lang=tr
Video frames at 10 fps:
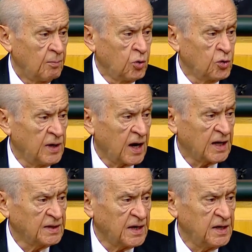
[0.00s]
bugüne
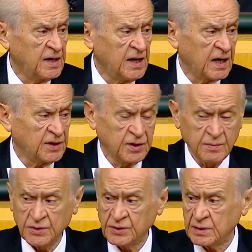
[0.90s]
kadar yerine
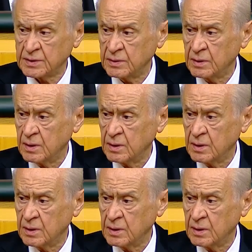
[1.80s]
getirmiştir.